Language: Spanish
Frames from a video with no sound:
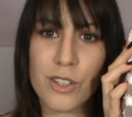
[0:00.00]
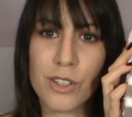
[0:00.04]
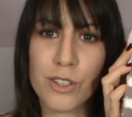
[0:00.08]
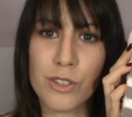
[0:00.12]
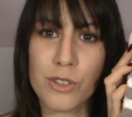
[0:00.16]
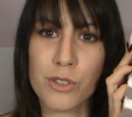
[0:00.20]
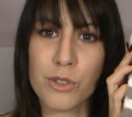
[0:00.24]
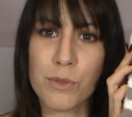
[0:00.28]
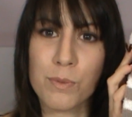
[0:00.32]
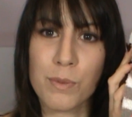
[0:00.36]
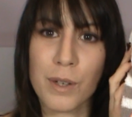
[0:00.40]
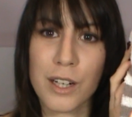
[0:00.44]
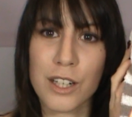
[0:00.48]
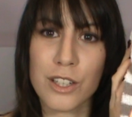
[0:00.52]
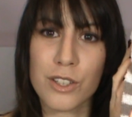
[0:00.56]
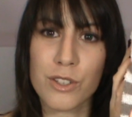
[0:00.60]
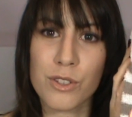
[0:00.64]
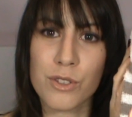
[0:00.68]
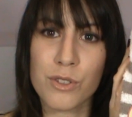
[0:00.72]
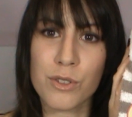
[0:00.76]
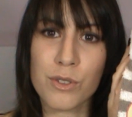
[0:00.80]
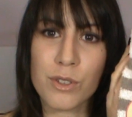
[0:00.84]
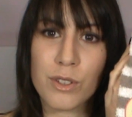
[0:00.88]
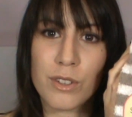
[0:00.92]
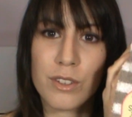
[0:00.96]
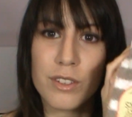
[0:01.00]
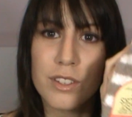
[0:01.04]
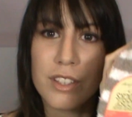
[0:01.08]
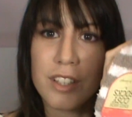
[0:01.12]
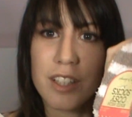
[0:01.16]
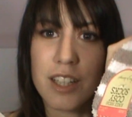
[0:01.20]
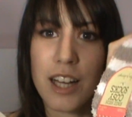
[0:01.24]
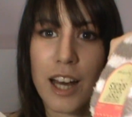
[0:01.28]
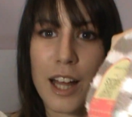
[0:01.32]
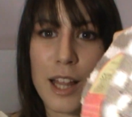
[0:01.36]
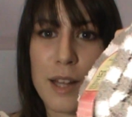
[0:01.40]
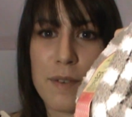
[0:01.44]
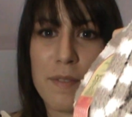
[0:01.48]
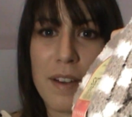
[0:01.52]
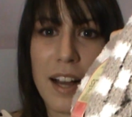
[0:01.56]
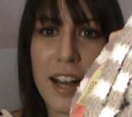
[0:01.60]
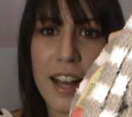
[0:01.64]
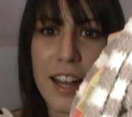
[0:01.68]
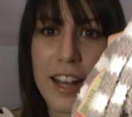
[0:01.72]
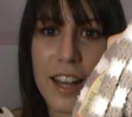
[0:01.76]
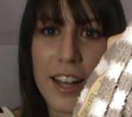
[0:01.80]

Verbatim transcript: son súper chulos. Y además